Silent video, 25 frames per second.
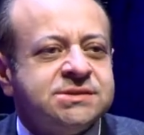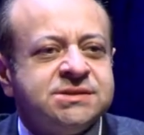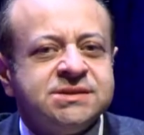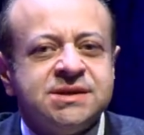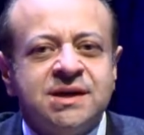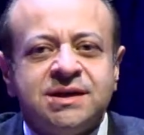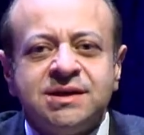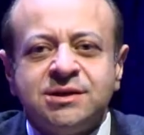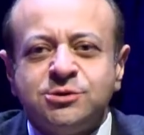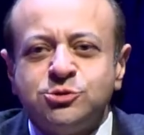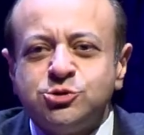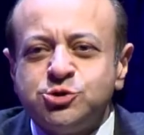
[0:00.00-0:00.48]

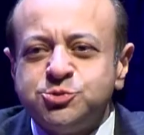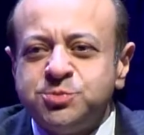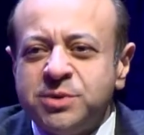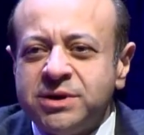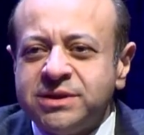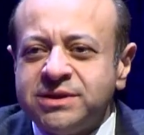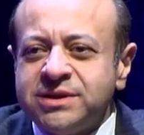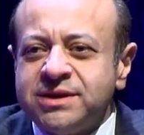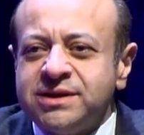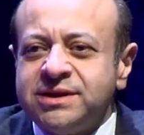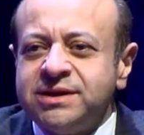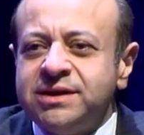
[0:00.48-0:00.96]
sigara
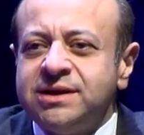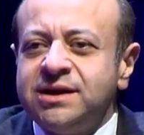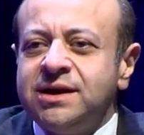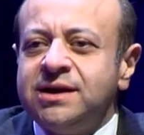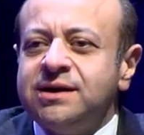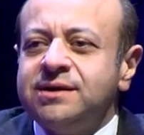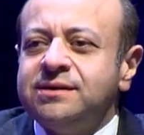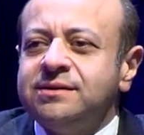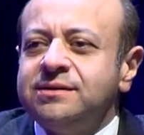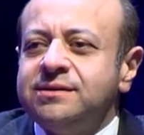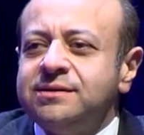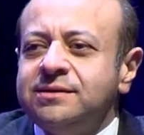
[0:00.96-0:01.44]

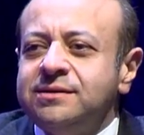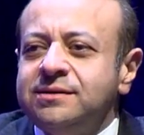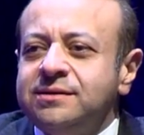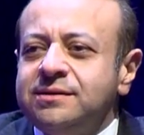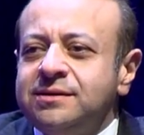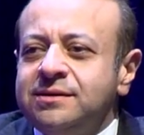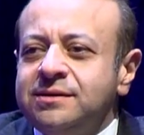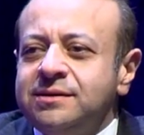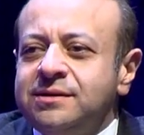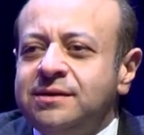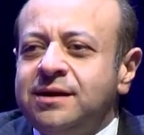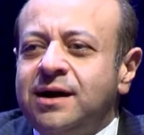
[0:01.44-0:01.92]
düşmanlarıyla
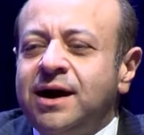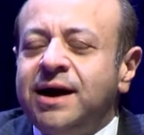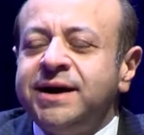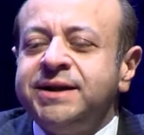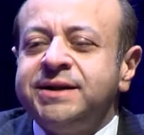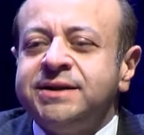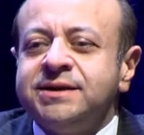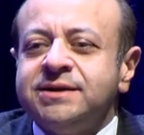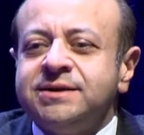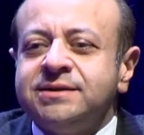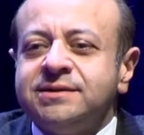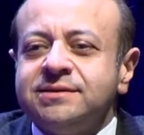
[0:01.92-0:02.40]

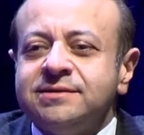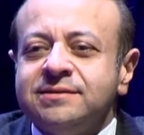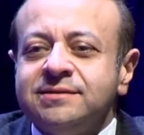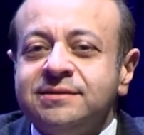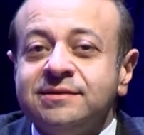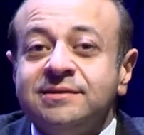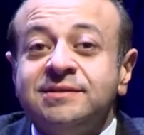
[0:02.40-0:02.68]
aynı